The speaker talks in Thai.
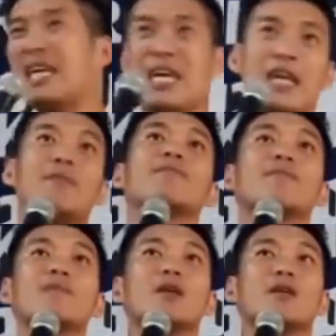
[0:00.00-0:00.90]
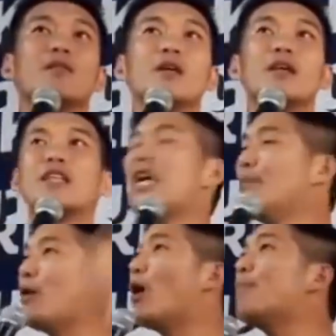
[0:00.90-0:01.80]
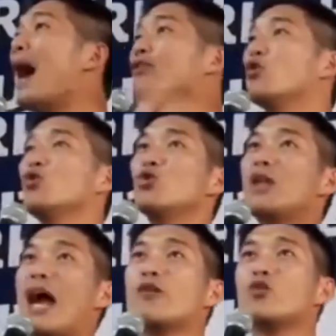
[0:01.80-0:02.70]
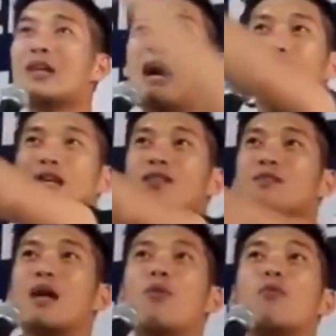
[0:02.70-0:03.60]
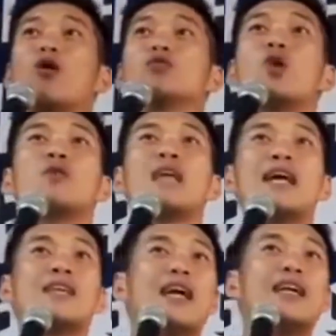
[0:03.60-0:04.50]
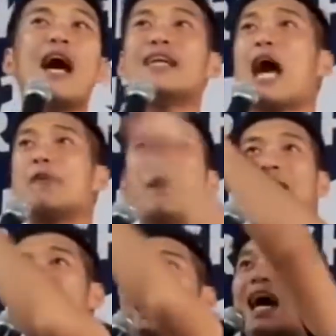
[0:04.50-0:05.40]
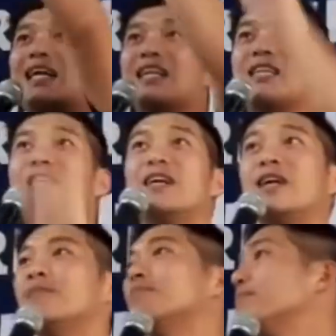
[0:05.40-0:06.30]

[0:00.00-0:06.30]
ดีที่ไม่ว่าบ้านคุณอยู่ไหนคุณเข้าถึงระบบขนส่งสาธารณะได้ภายในห้านาทีเดิน